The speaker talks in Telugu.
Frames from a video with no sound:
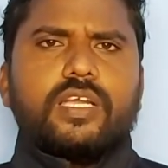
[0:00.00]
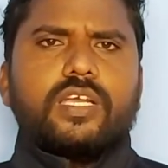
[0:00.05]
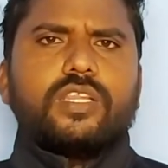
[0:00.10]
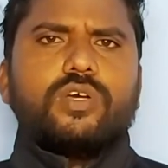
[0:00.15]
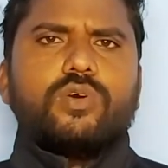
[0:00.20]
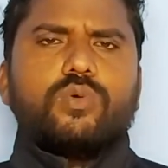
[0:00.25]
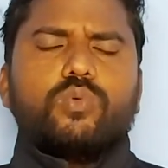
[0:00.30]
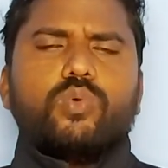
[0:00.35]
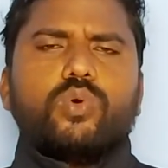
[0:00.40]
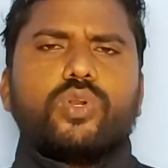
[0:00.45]

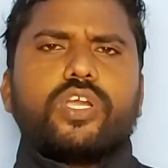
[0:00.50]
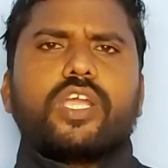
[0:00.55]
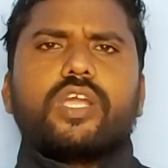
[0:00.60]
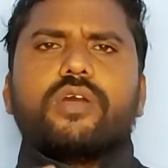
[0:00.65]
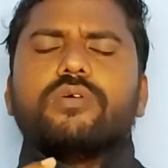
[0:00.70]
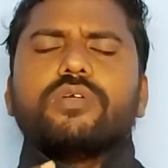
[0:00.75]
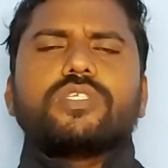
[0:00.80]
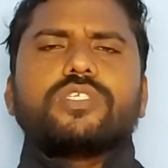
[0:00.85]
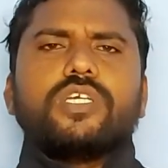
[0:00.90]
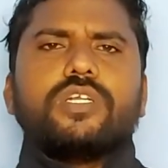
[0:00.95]
ఏదో ఊరికే
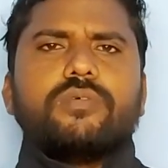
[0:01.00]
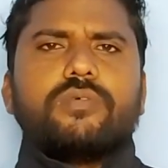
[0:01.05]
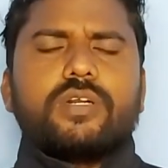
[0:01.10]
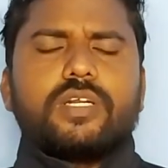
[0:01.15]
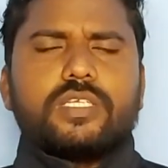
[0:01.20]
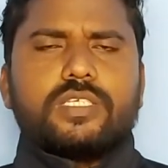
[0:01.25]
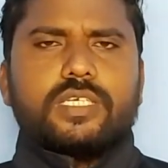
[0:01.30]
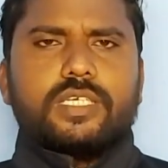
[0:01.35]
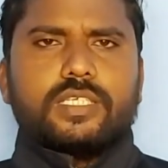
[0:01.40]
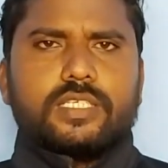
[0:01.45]

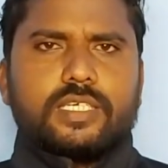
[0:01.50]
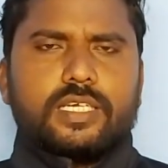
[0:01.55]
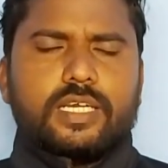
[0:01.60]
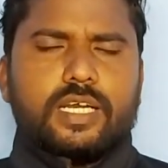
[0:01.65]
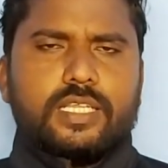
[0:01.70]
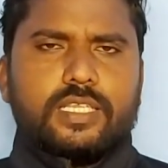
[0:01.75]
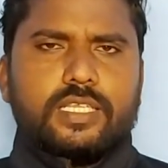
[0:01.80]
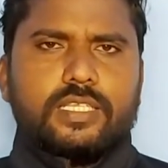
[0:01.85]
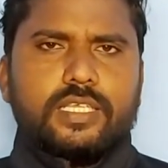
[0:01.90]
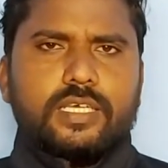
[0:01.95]
వచ్చేటువంటి జీతం
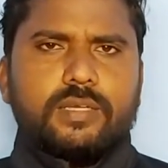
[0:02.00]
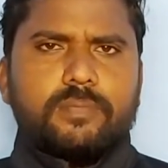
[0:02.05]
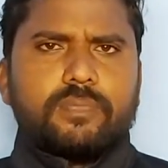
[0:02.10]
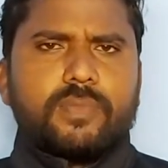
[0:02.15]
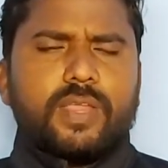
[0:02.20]
కాదు ఇది